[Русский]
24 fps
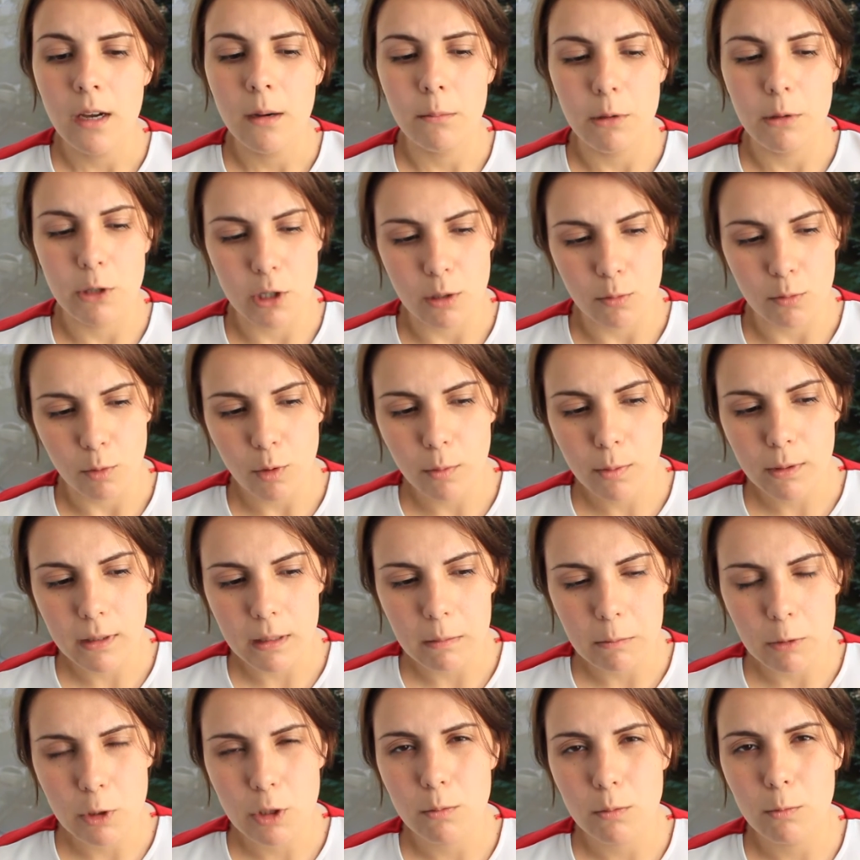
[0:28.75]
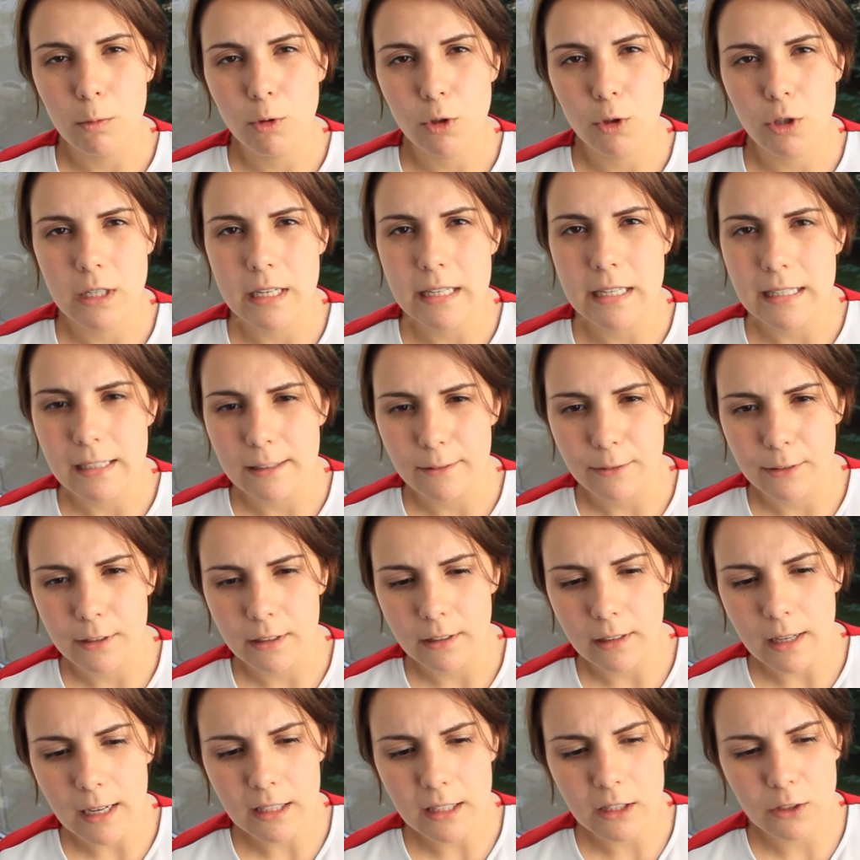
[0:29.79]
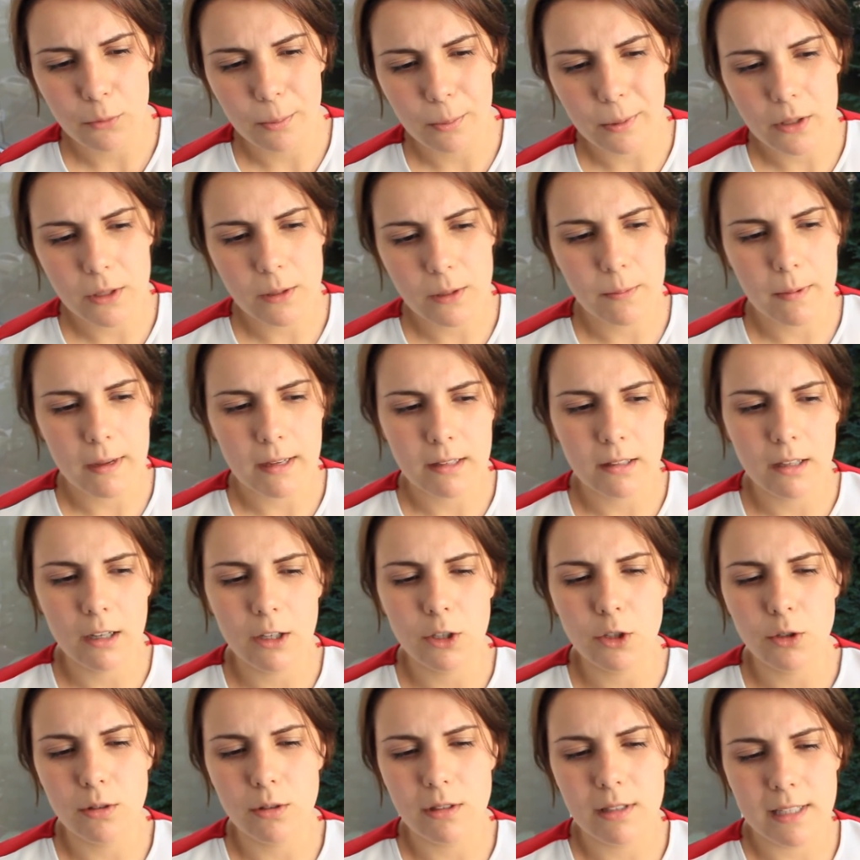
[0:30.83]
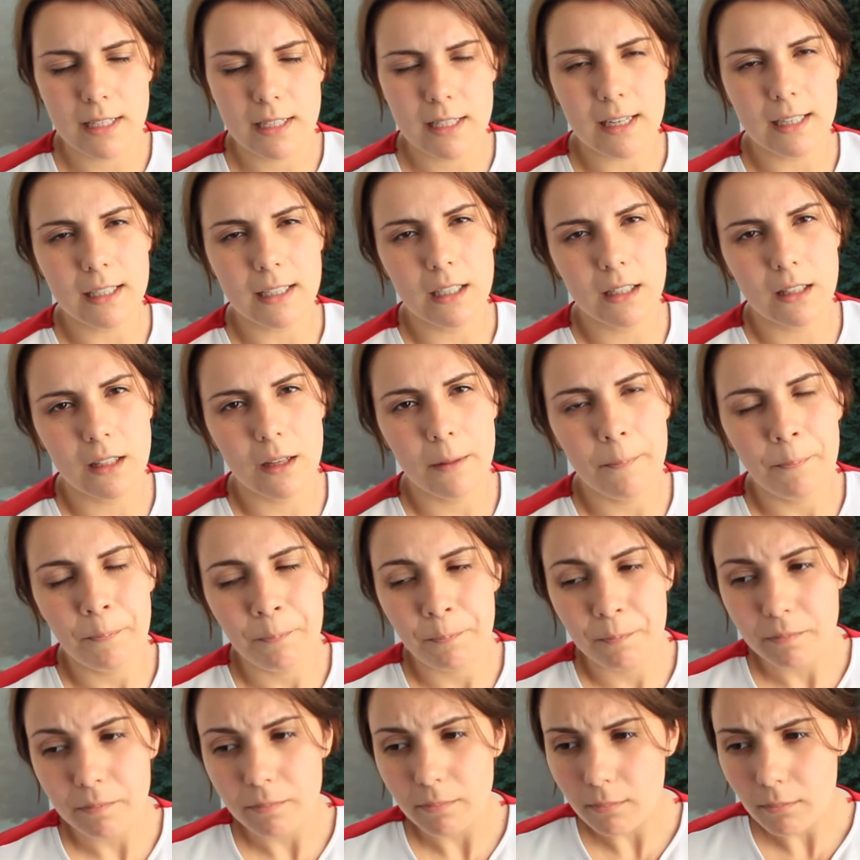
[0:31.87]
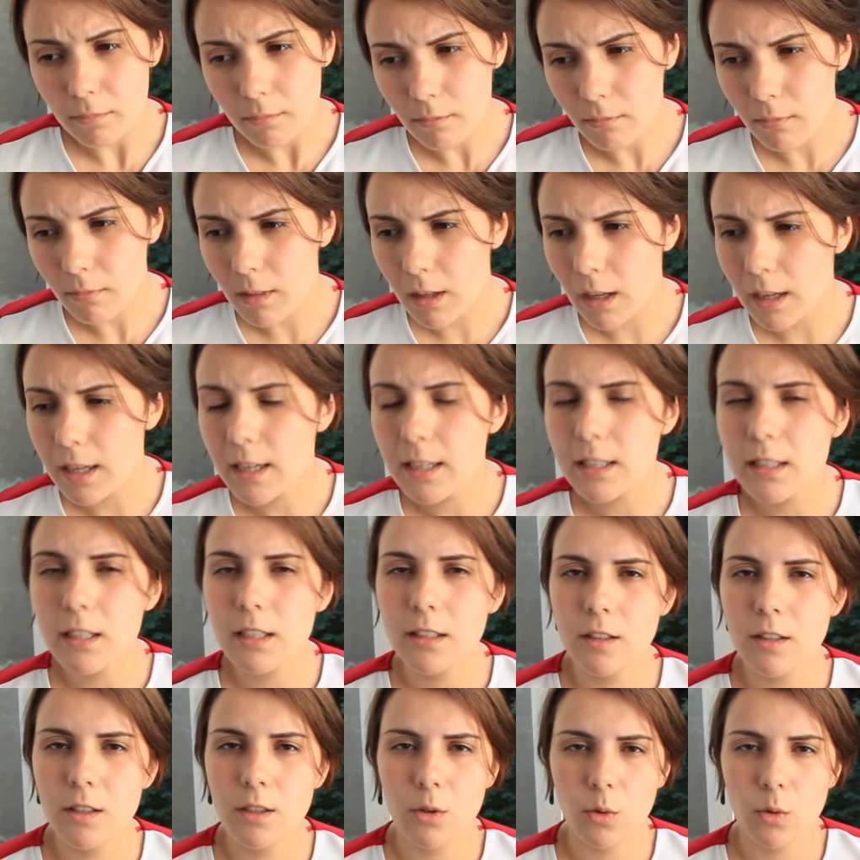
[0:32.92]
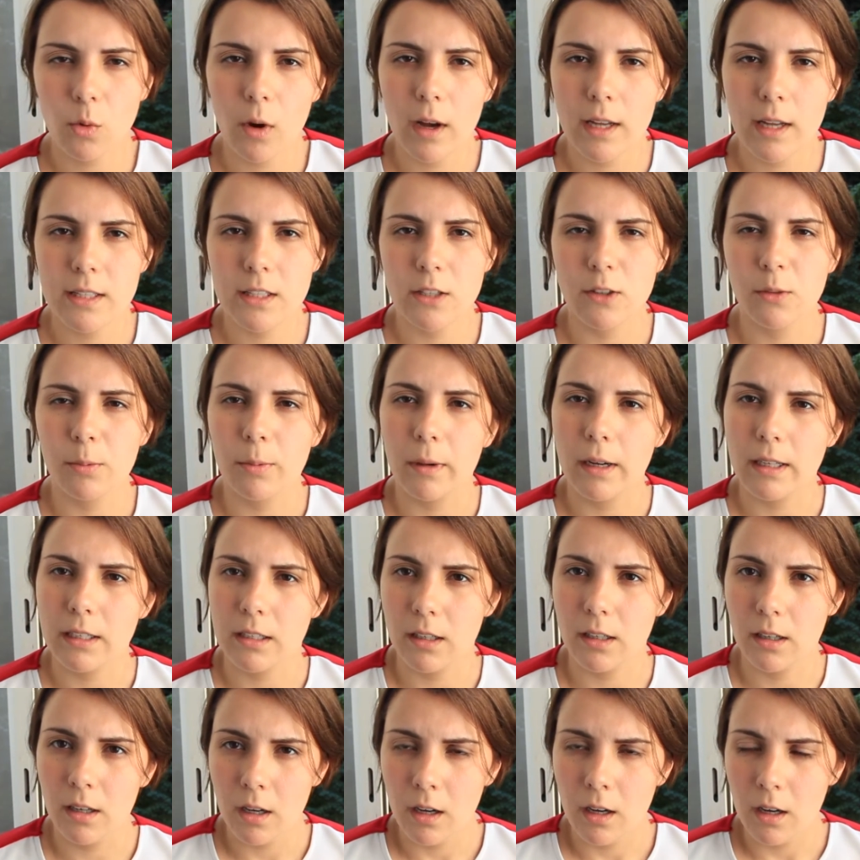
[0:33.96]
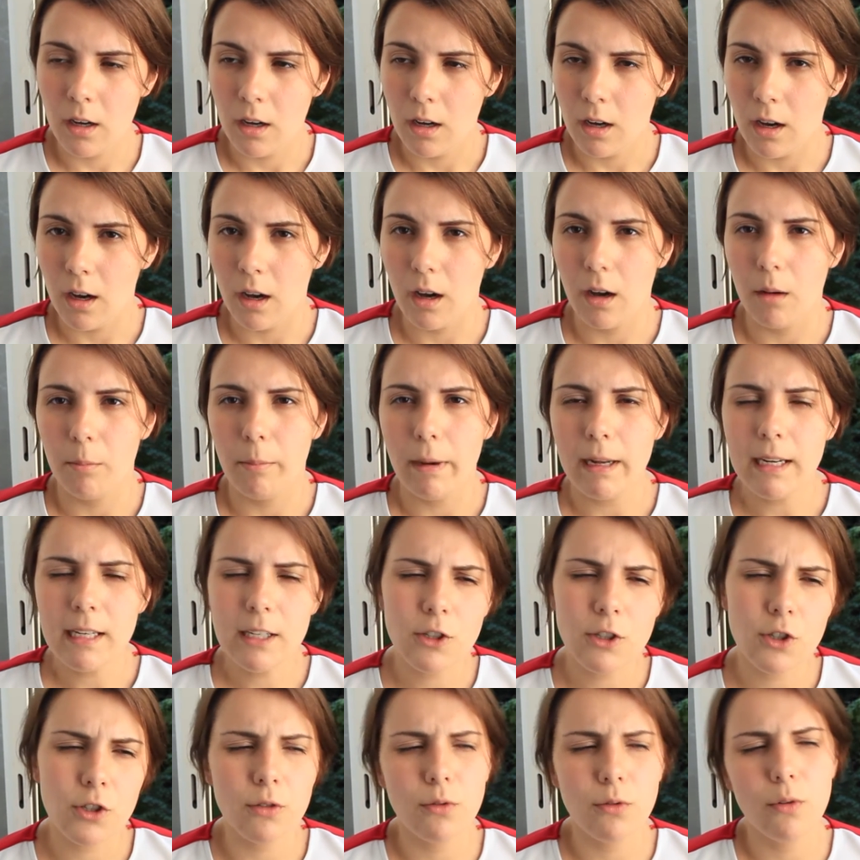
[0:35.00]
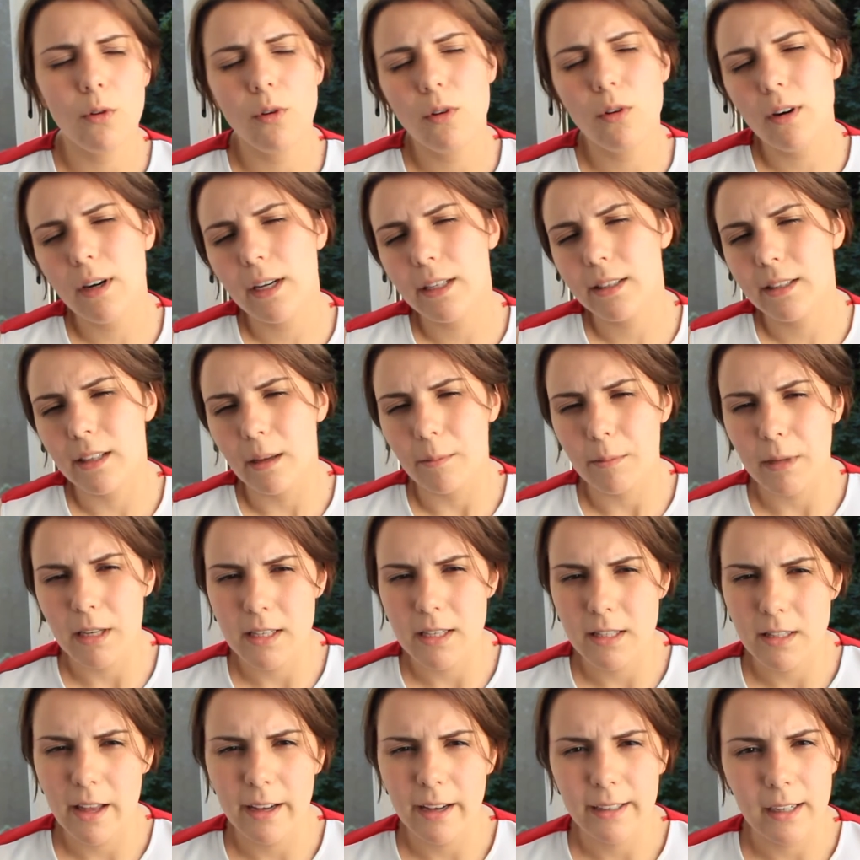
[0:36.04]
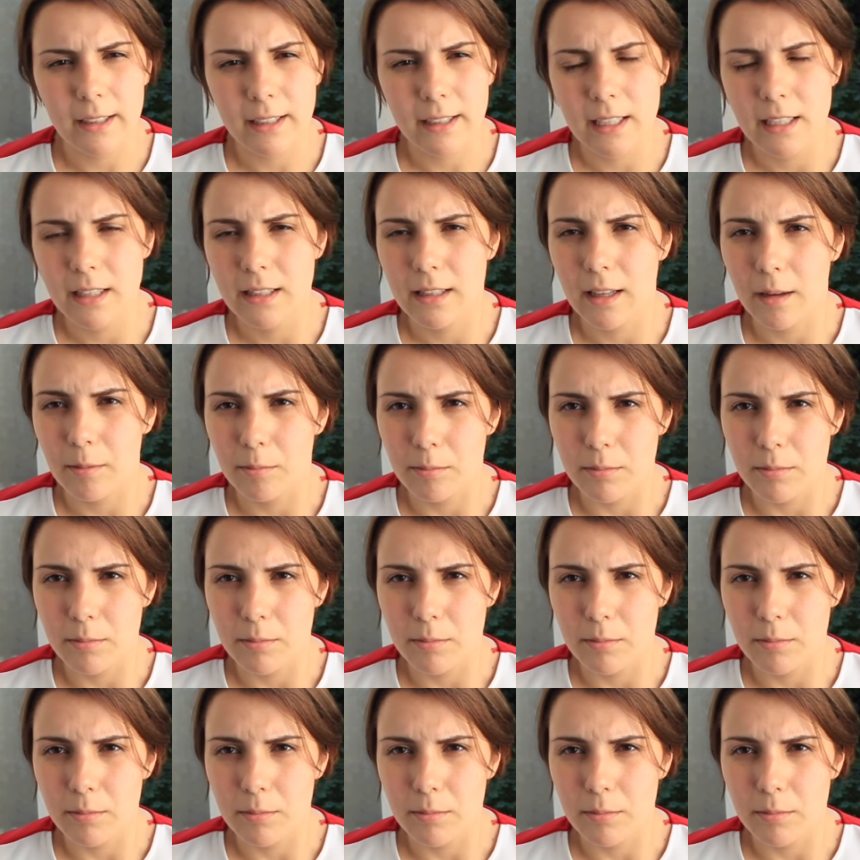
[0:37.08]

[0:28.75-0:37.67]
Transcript: Почему? Потому что мы уже ездили в Таиланд, и, в принципе, я знаю, что если есть какие-то экстренные ситуации в плане а, болит живот, там, я не знаю, какие-нибудь там